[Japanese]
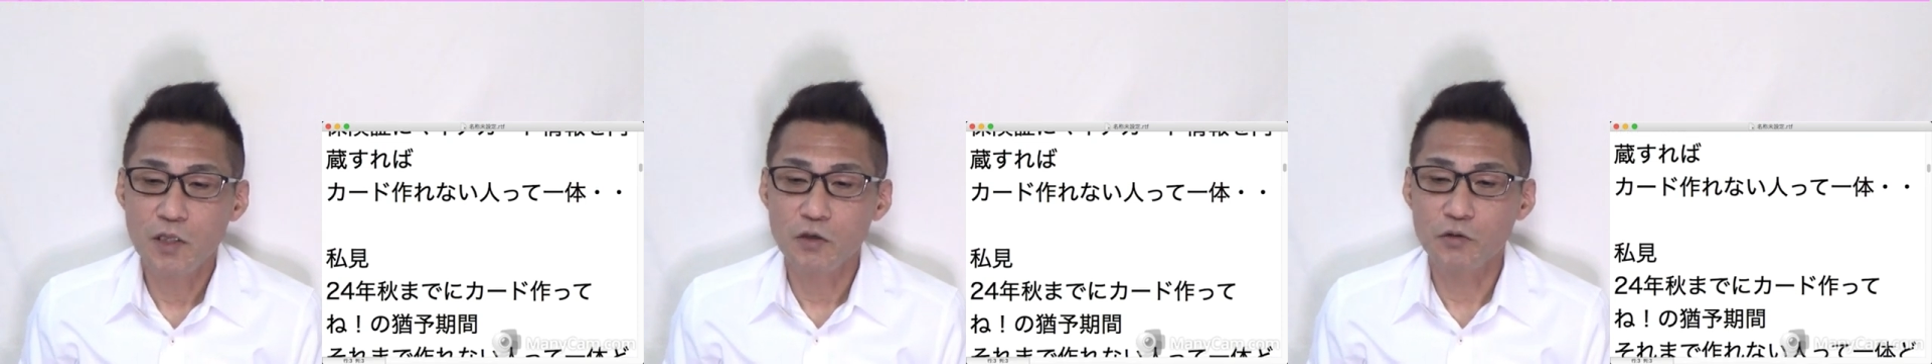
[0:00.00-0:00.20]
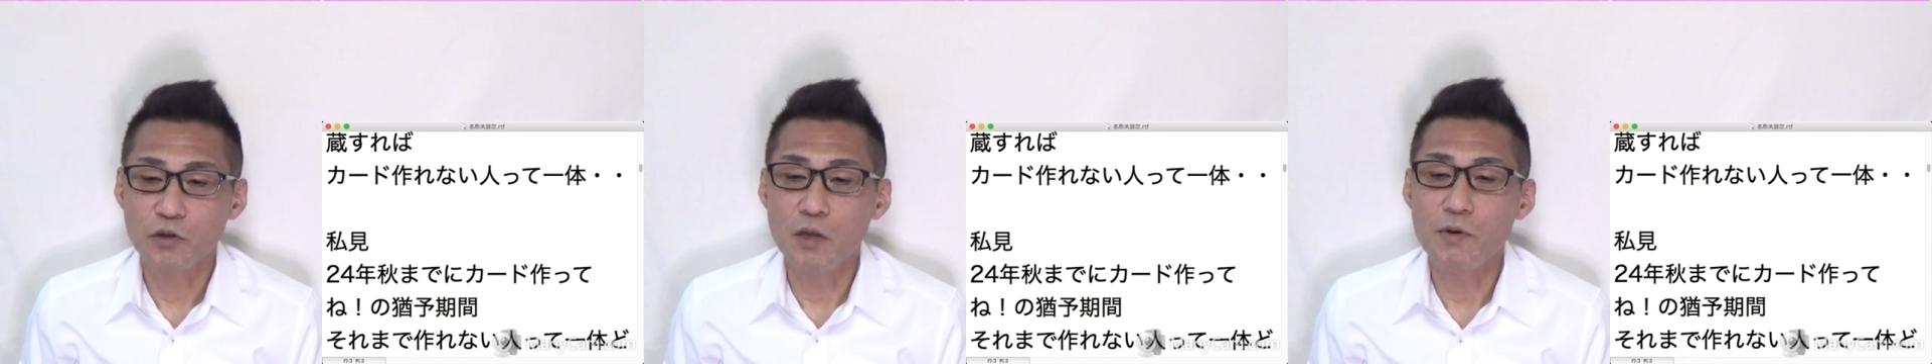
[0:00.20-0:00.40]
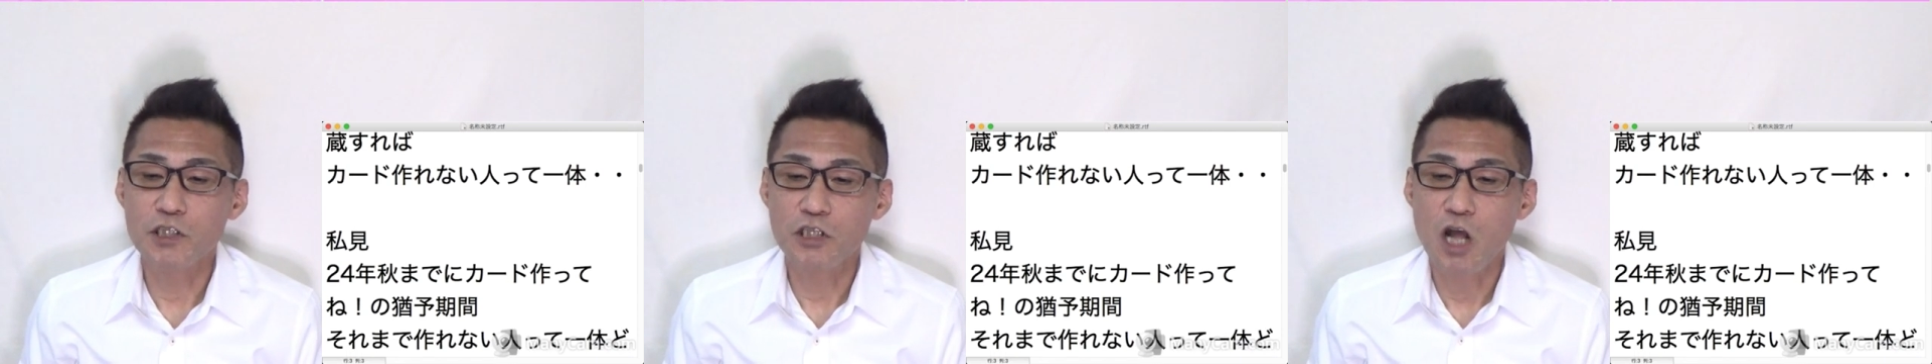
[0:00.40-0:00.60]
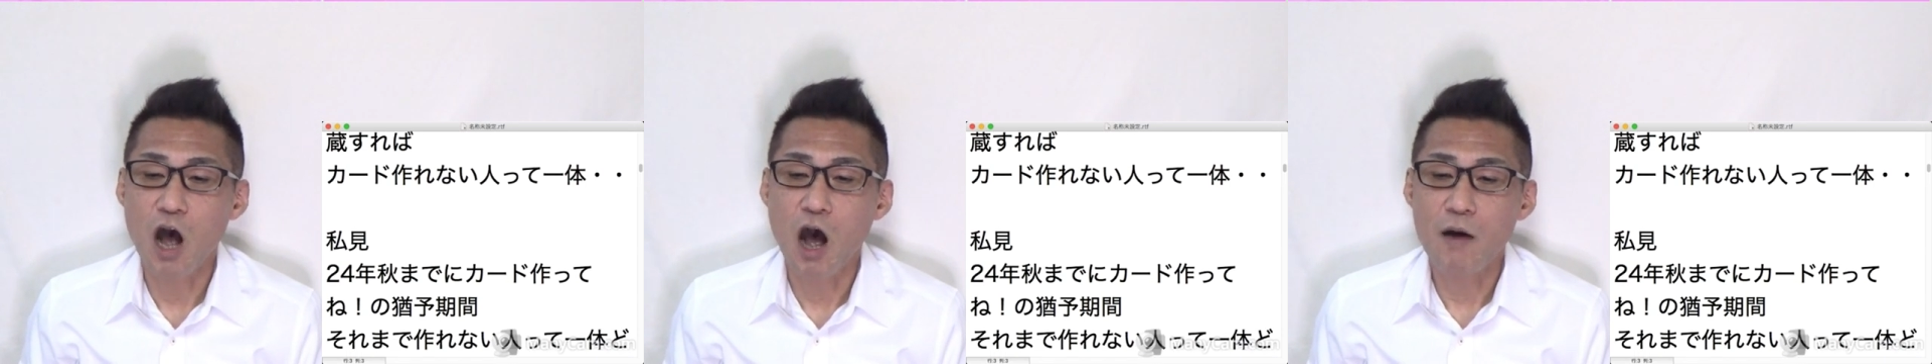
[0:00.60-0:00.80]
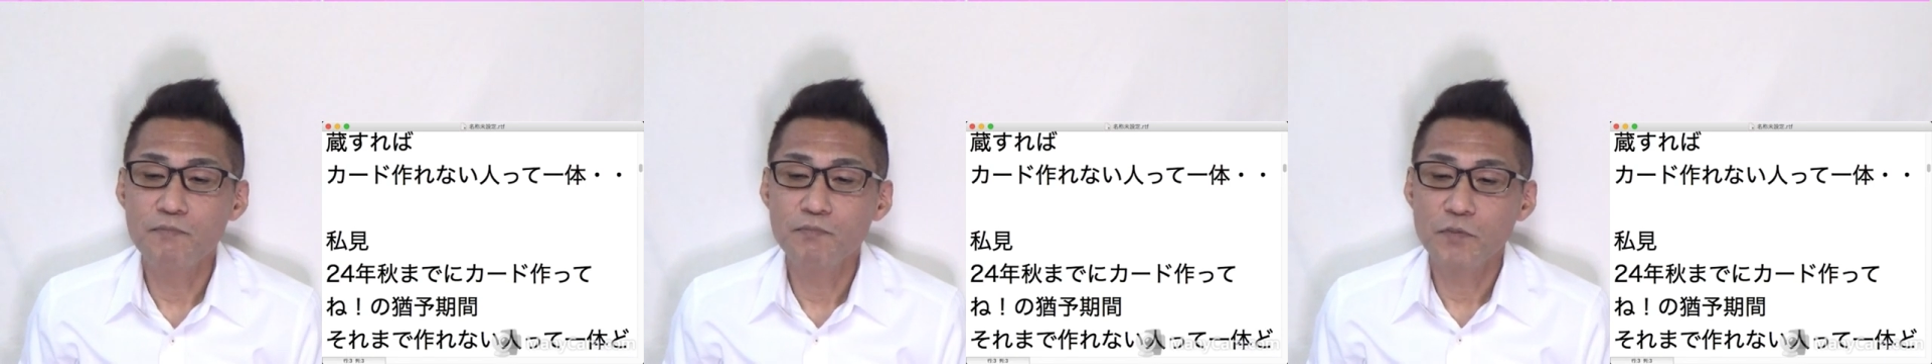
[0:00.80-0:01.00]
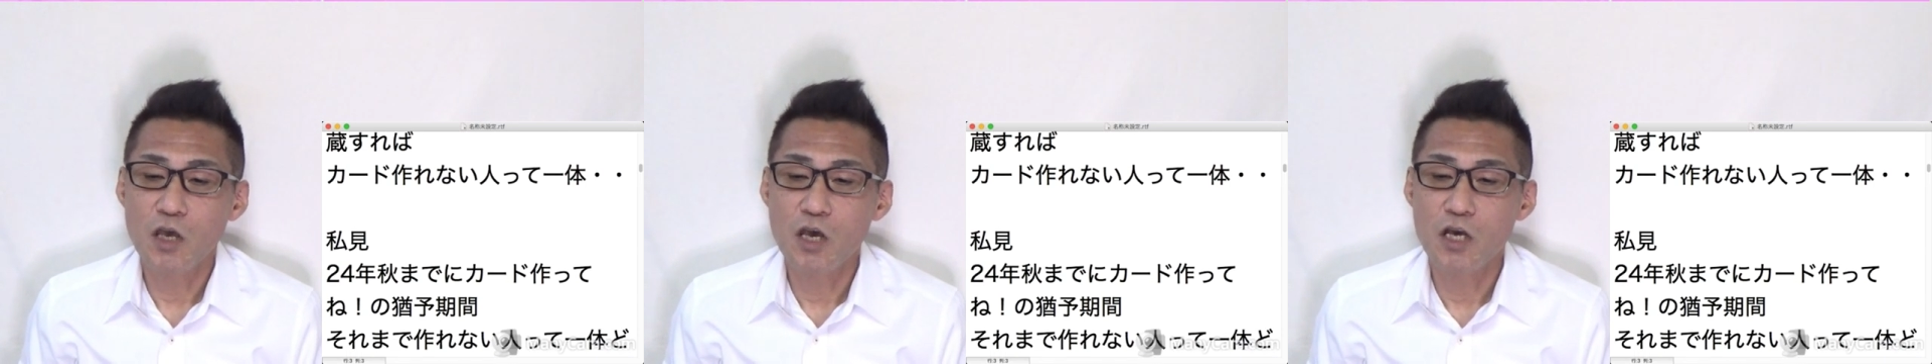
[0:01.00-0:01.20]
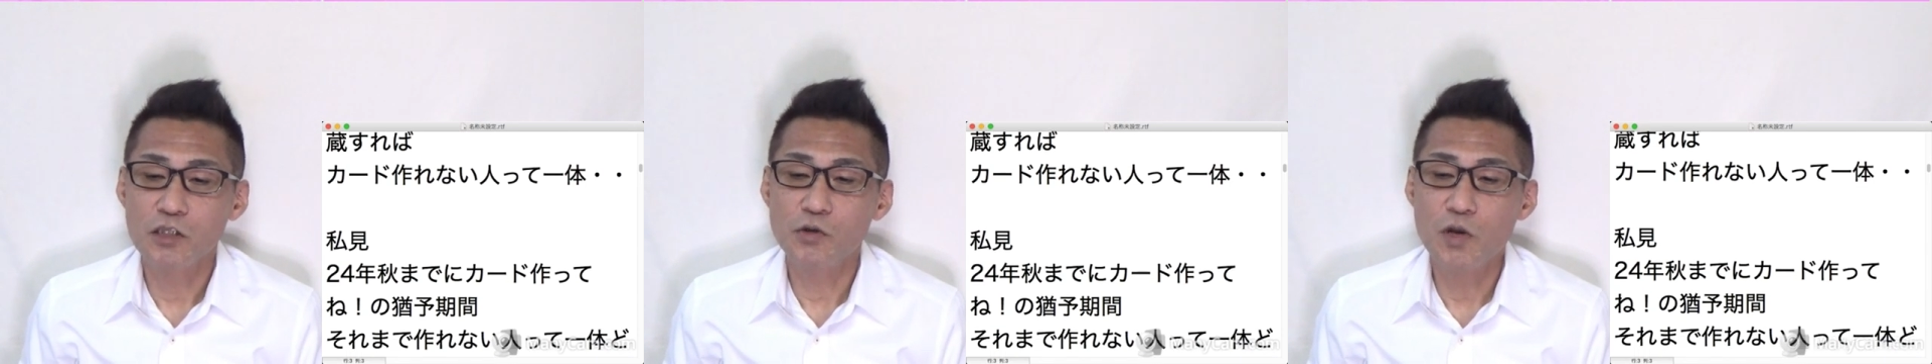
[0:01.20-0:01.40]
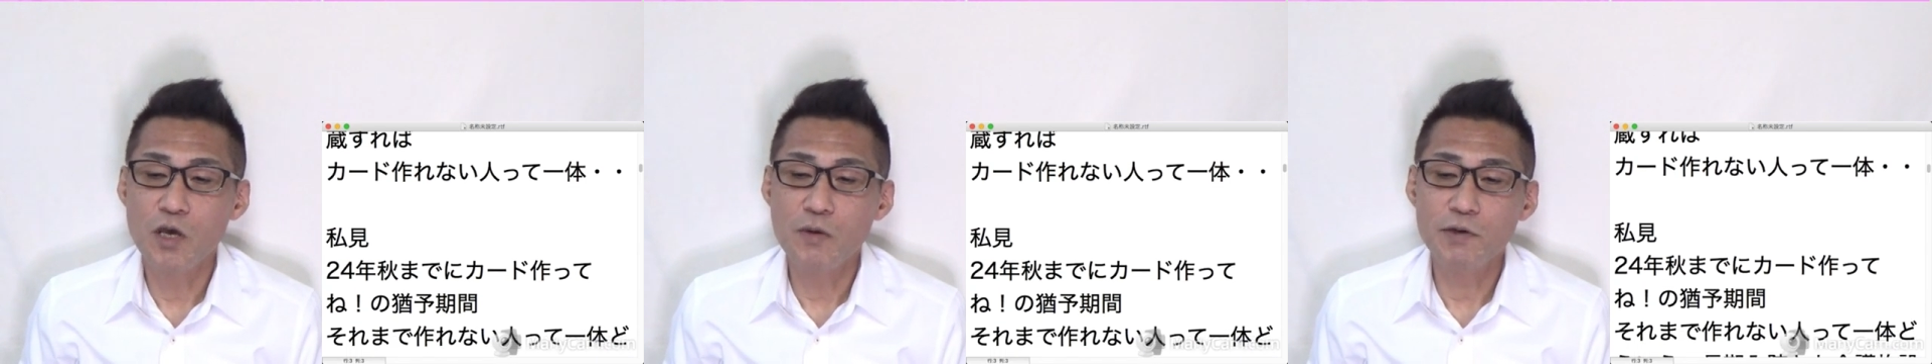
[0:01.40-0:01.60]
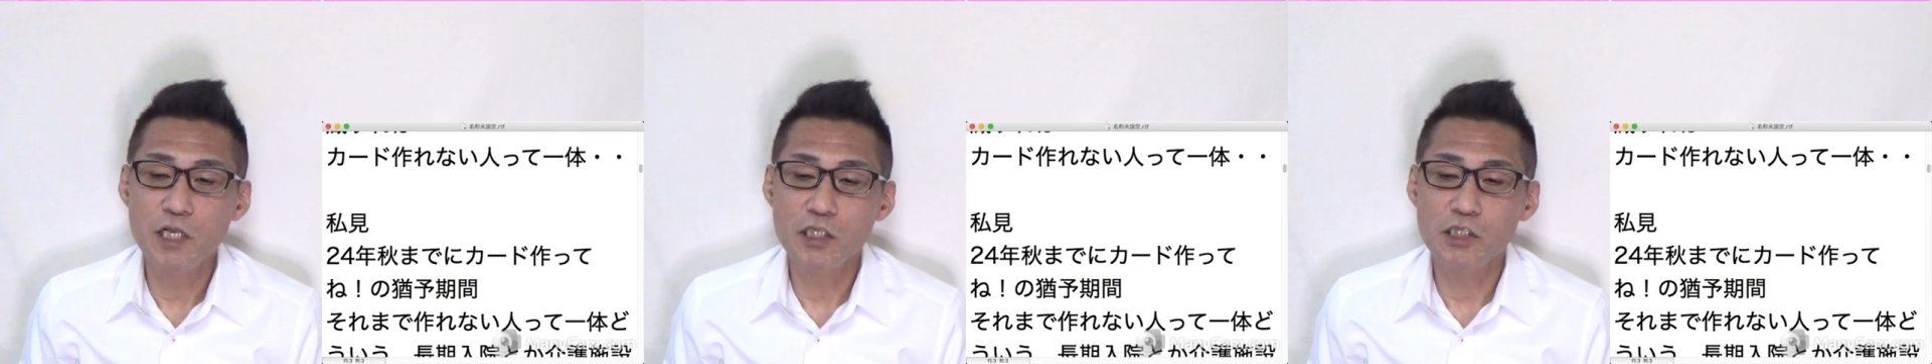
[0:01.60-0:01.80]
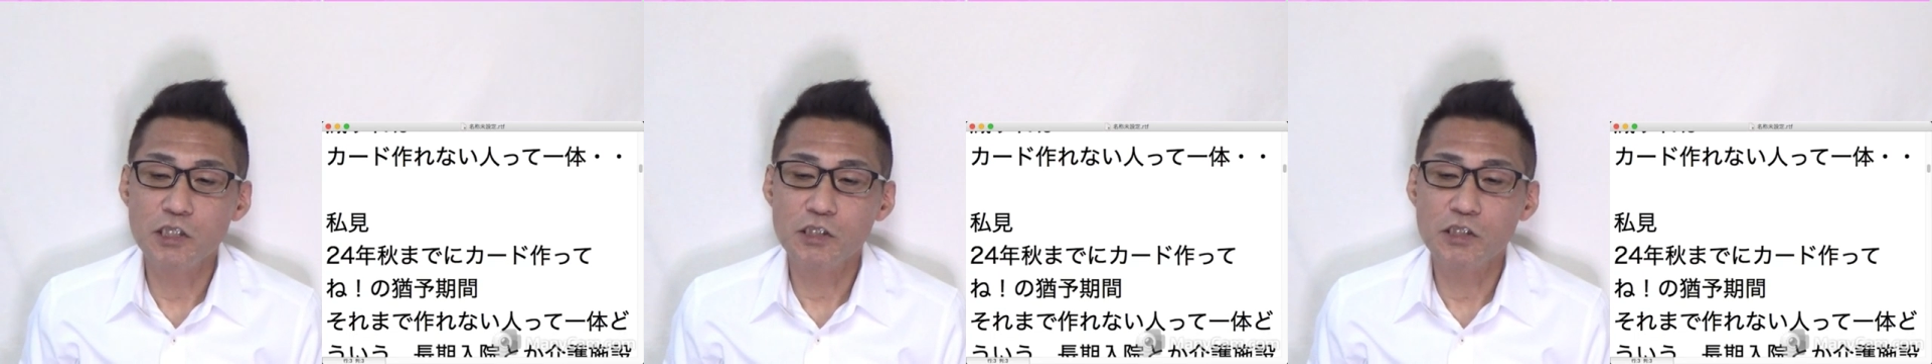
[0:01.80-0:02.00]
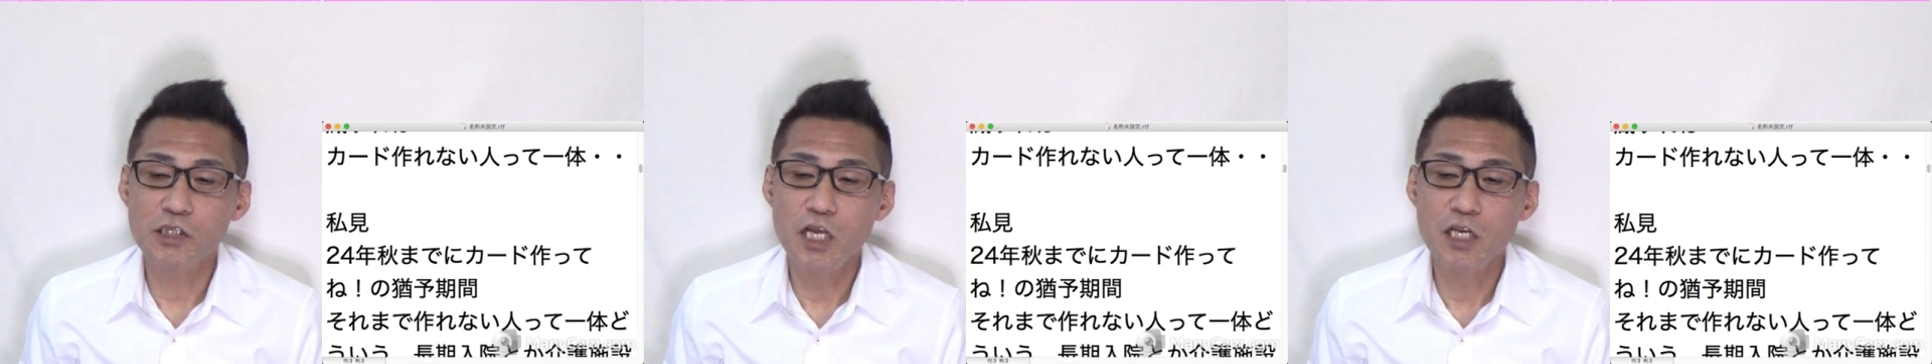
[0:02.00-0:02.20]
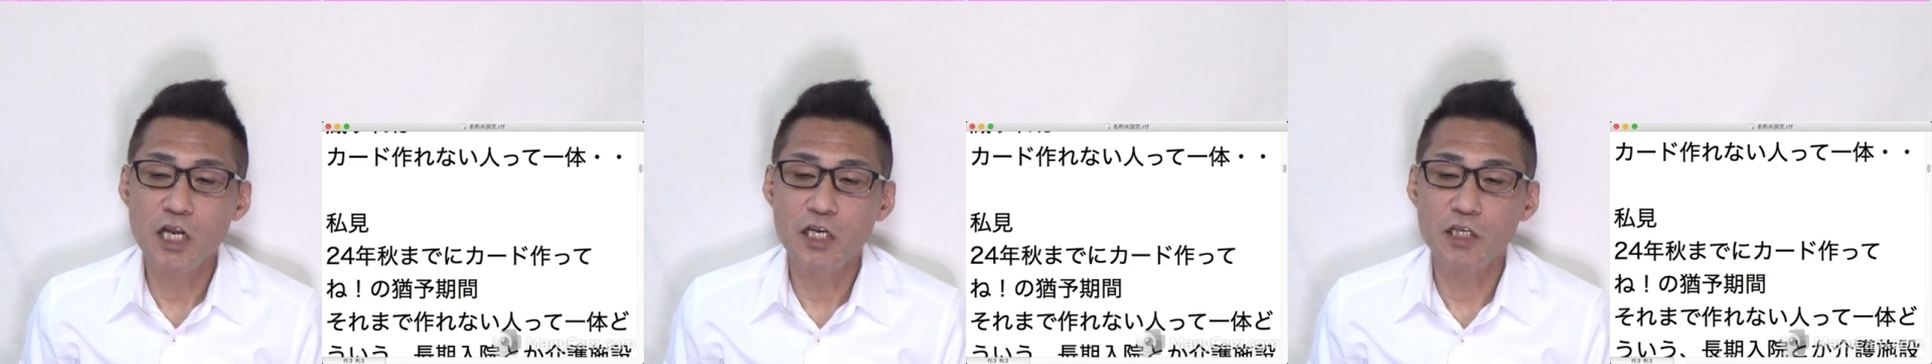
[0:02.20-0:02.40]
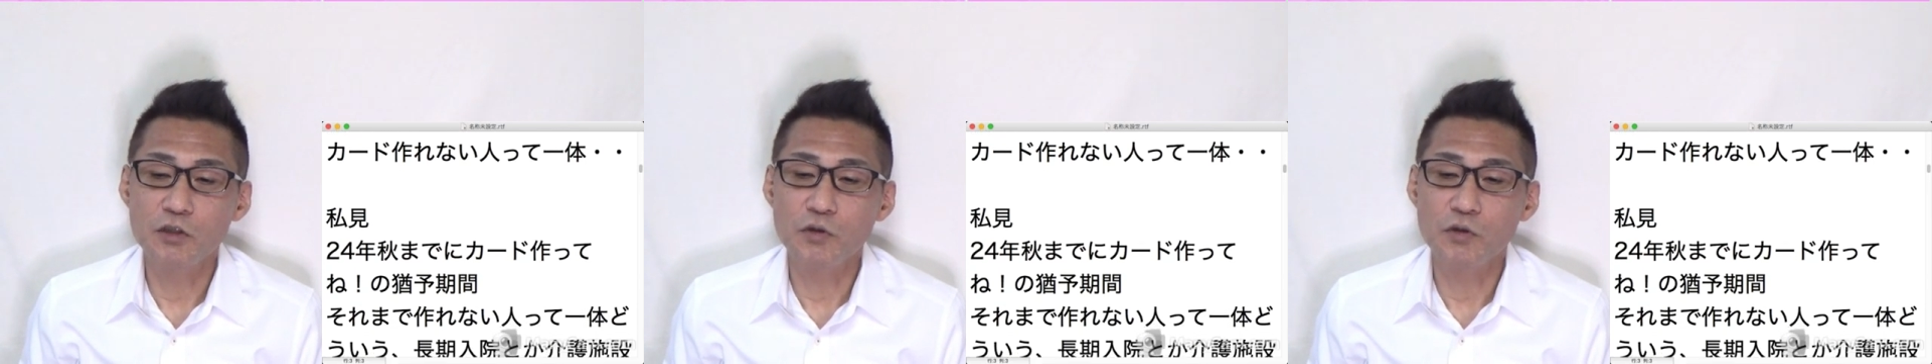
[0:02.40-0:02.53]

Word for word: 言ってました。えー、それまで作れない